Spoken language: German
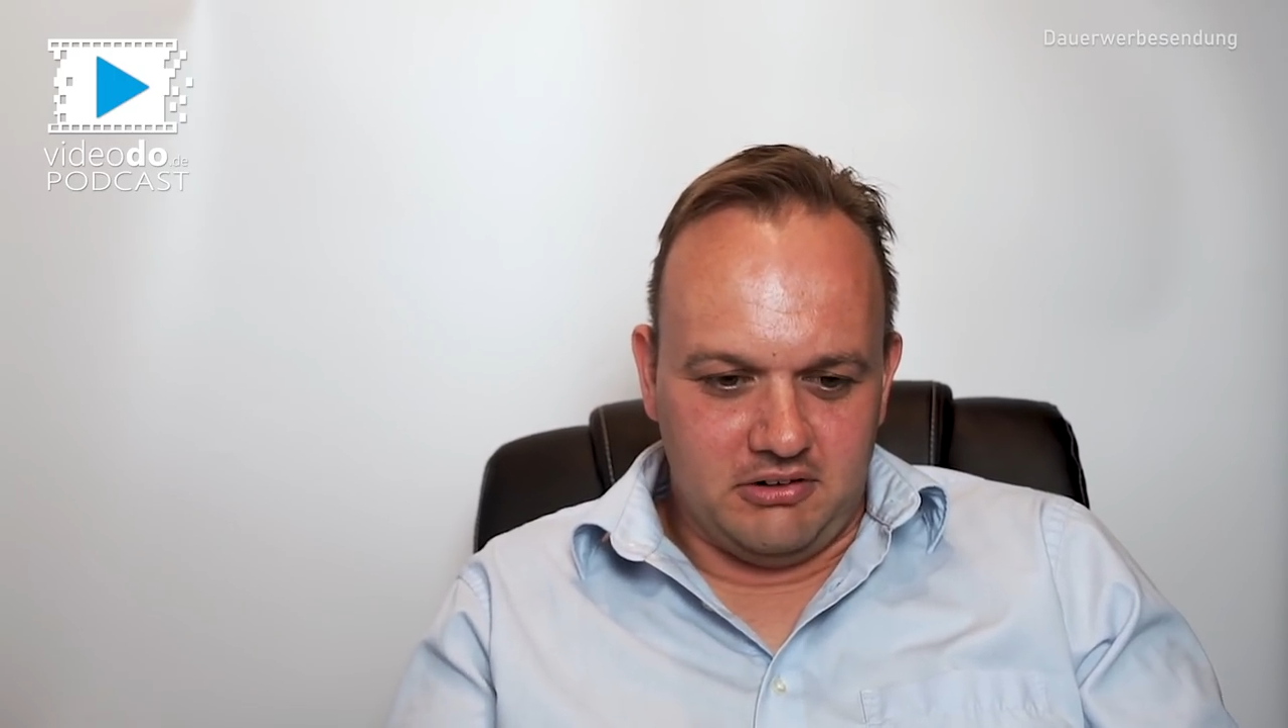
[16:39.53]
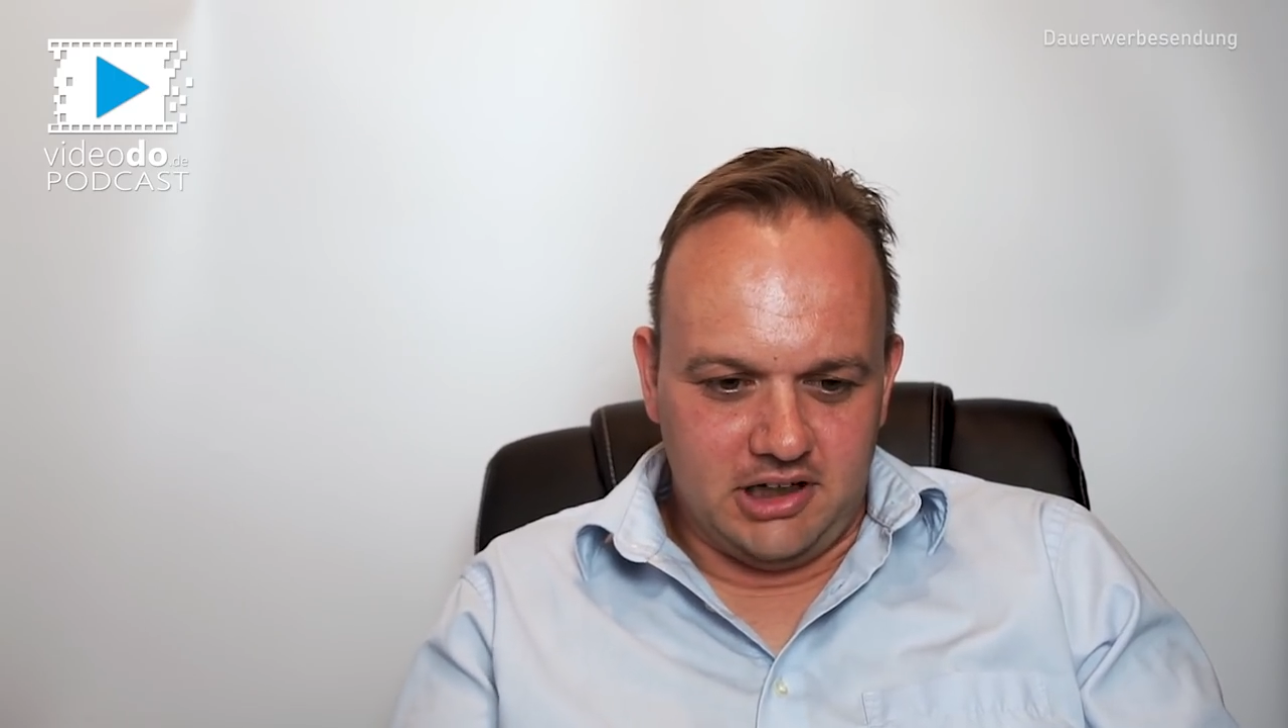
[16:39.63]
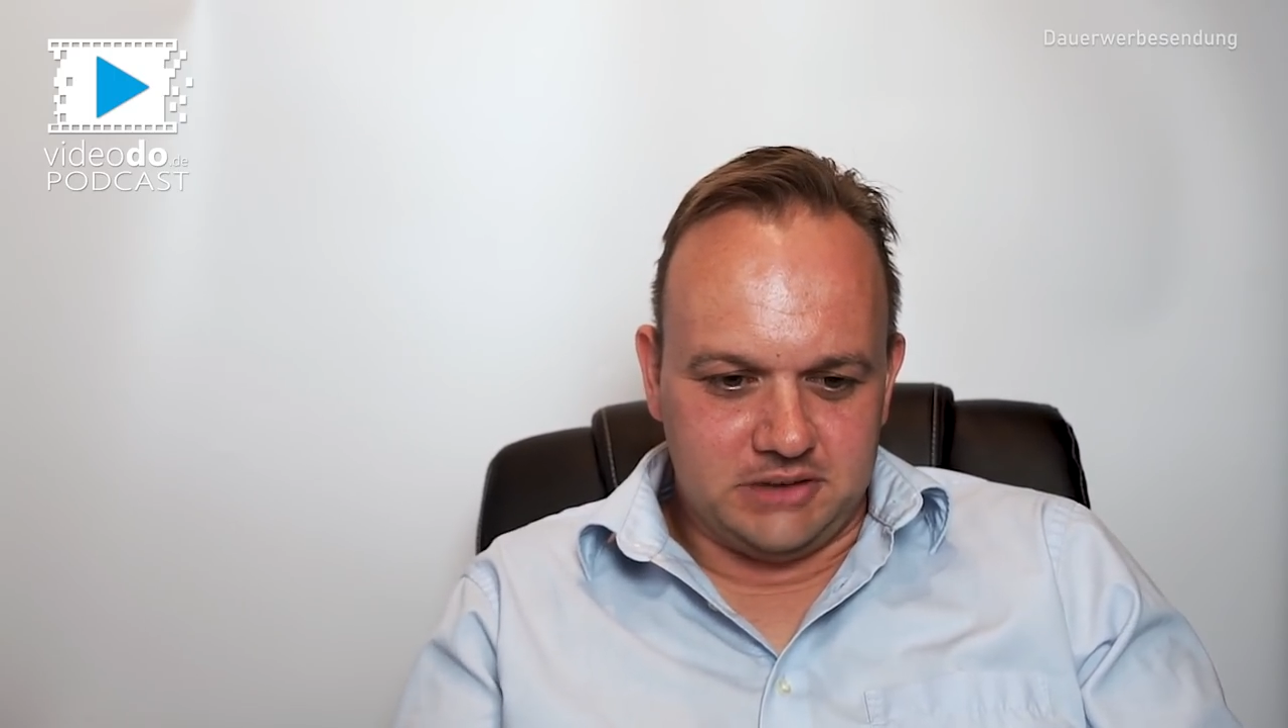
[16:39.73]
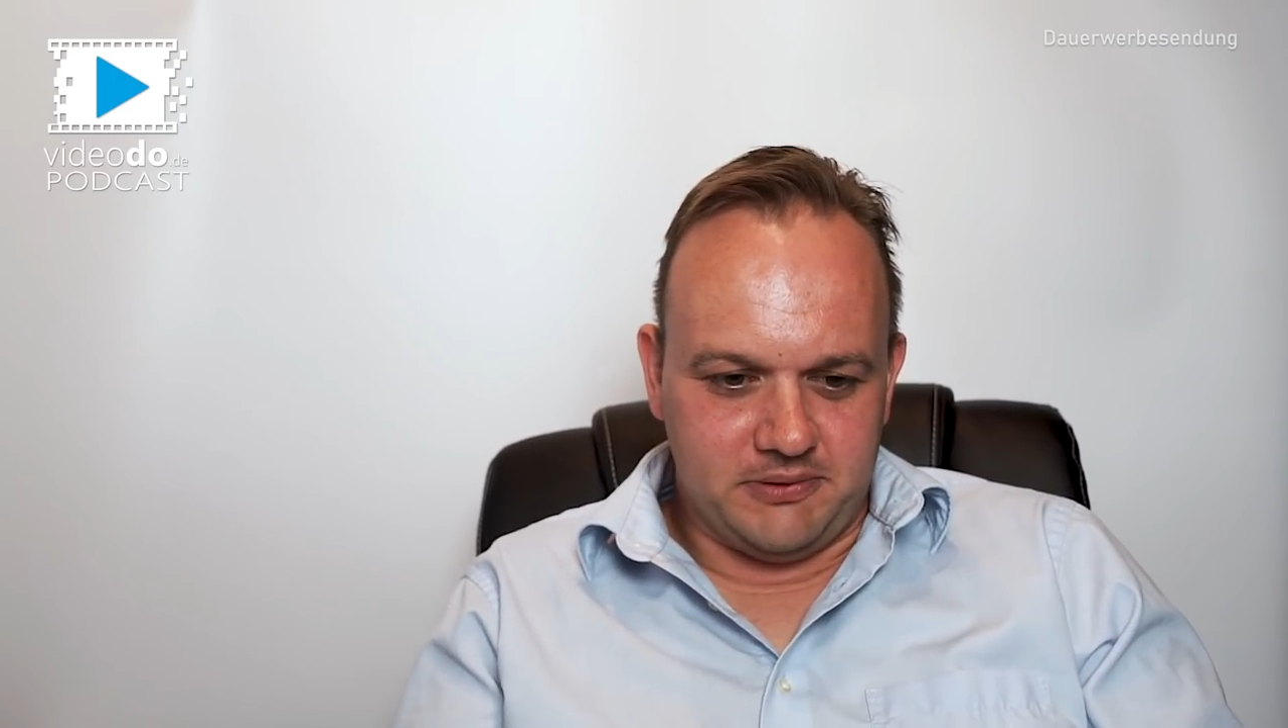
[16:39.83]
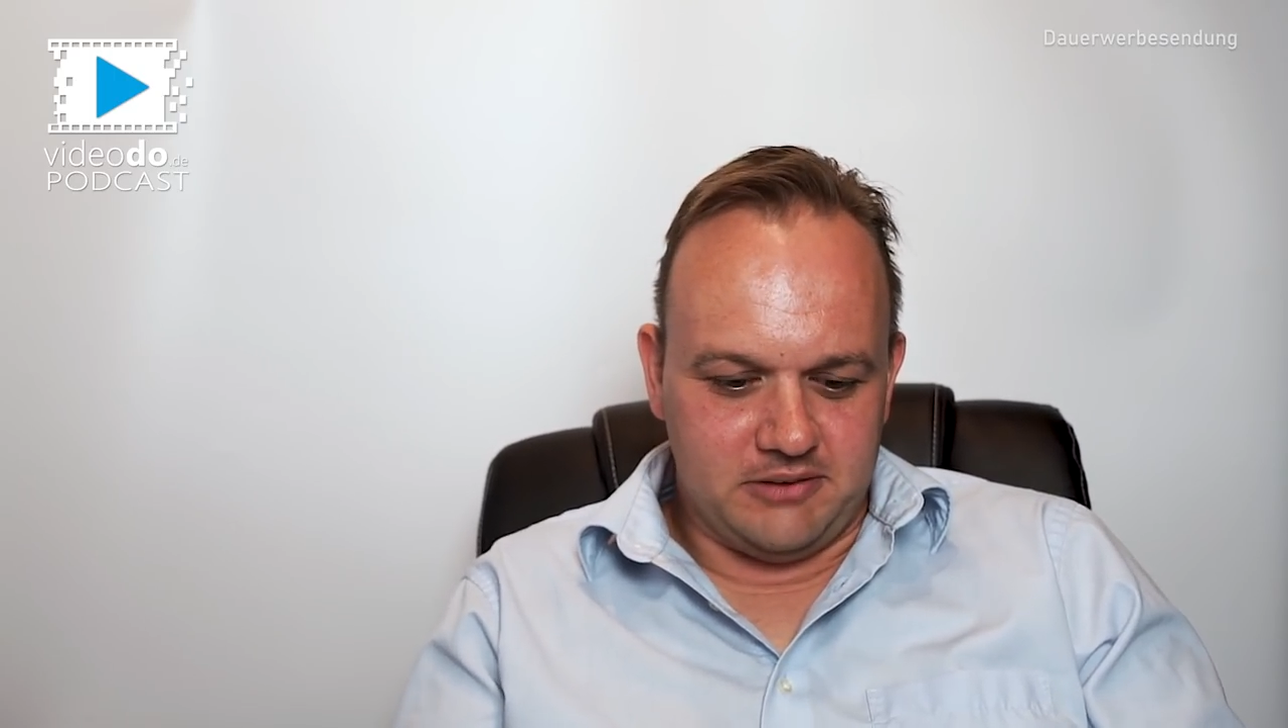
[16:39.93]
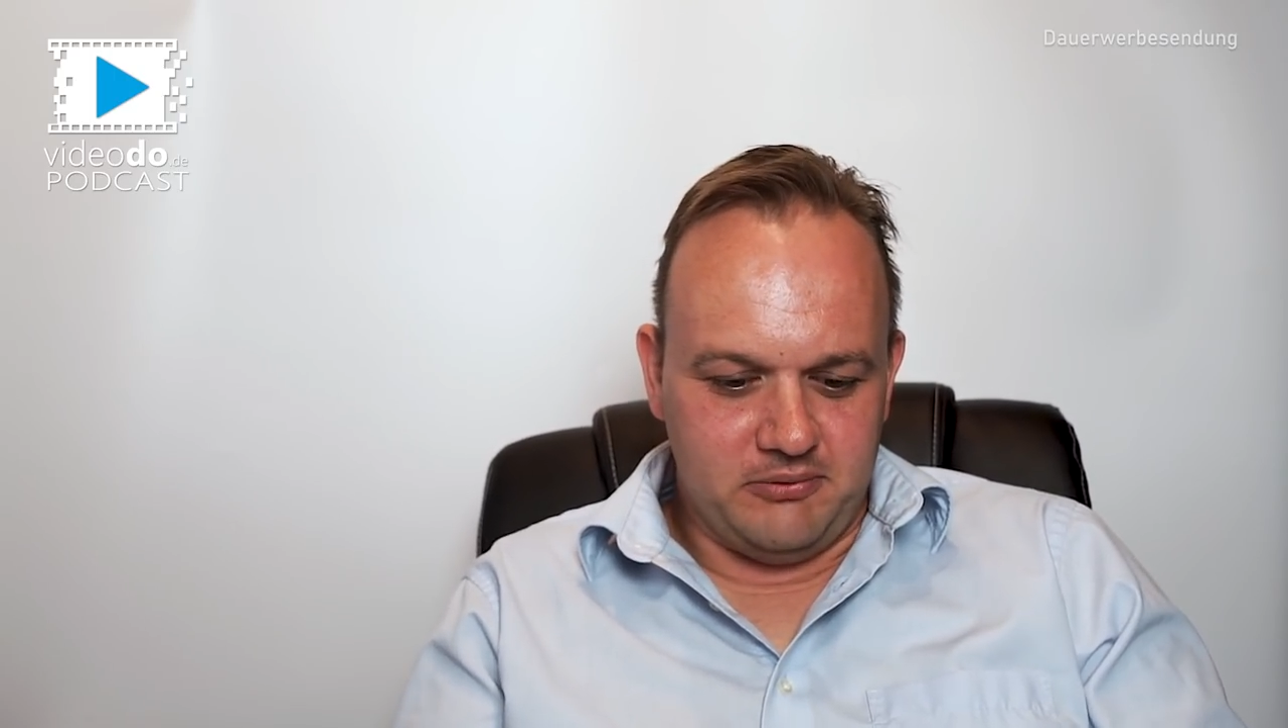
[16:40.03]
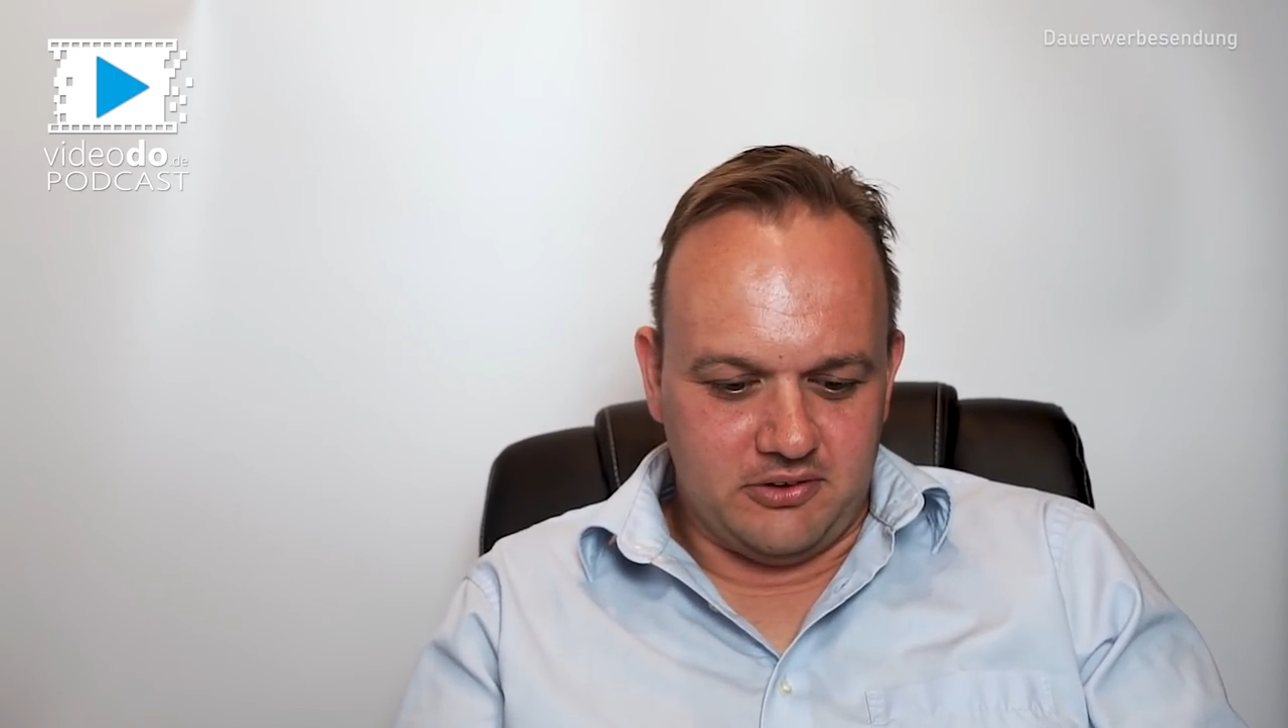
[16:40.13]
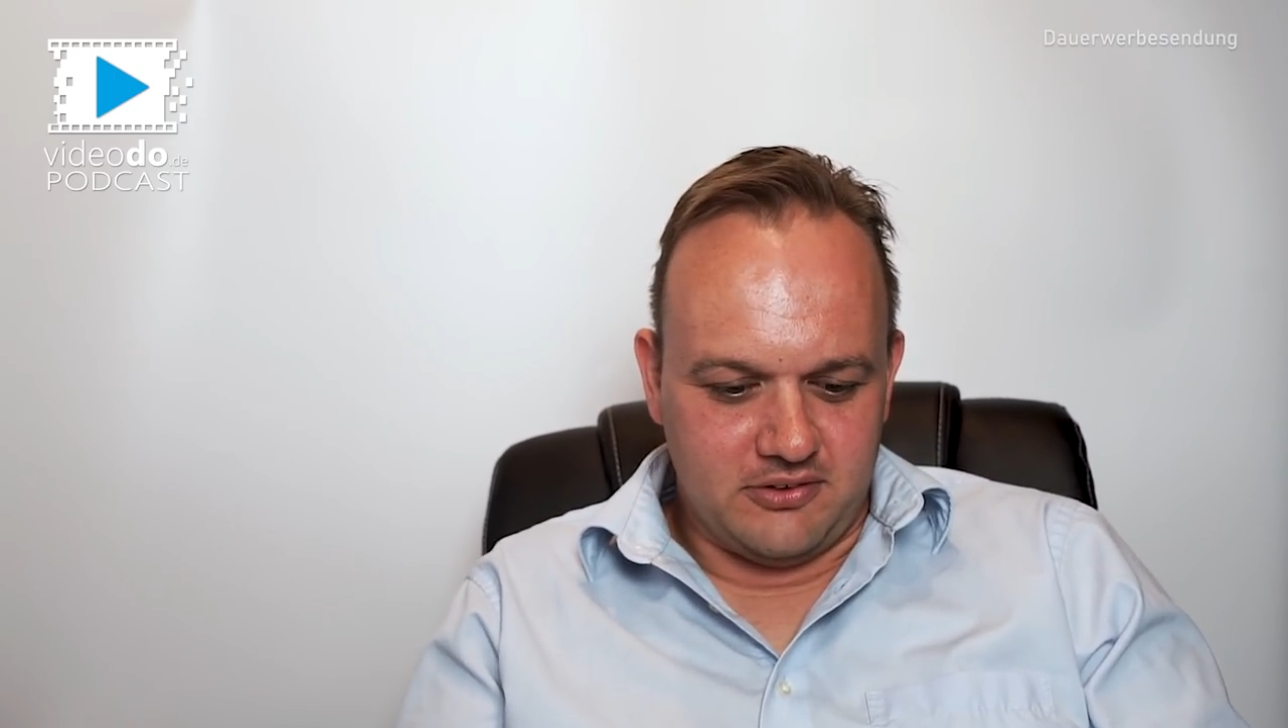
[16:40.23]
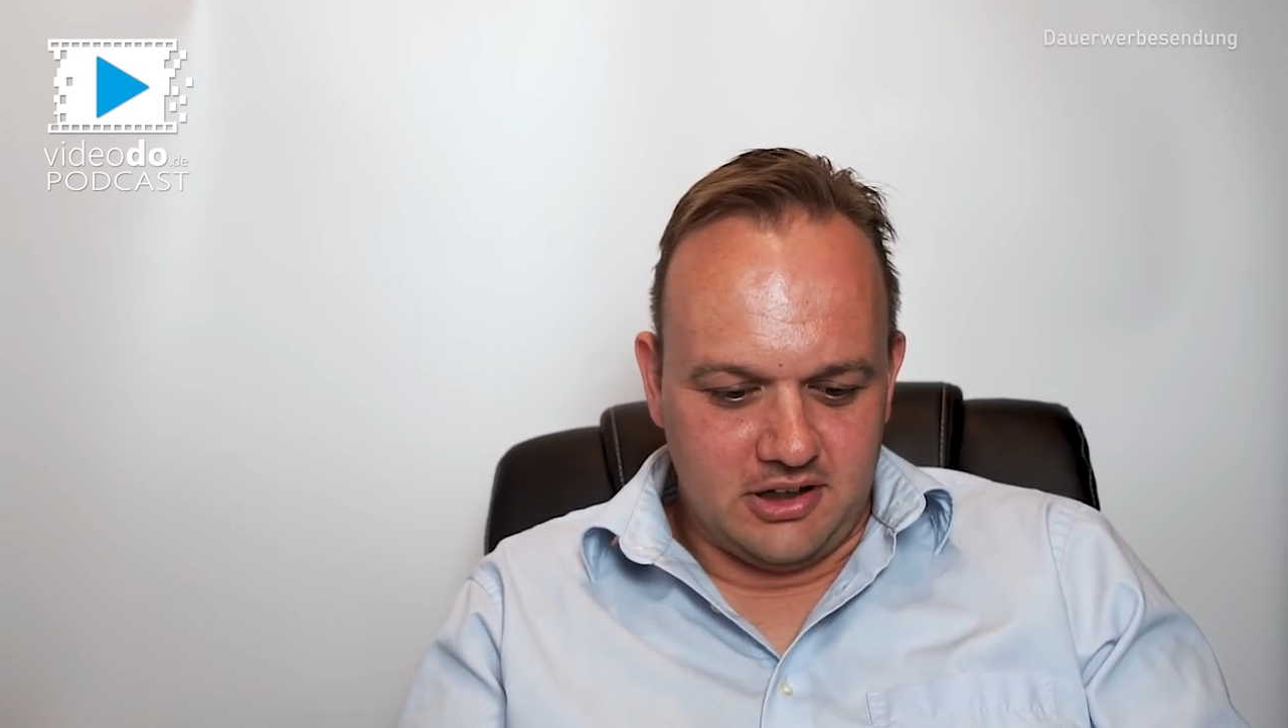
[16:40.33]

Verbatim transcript: ansprechen möchtest,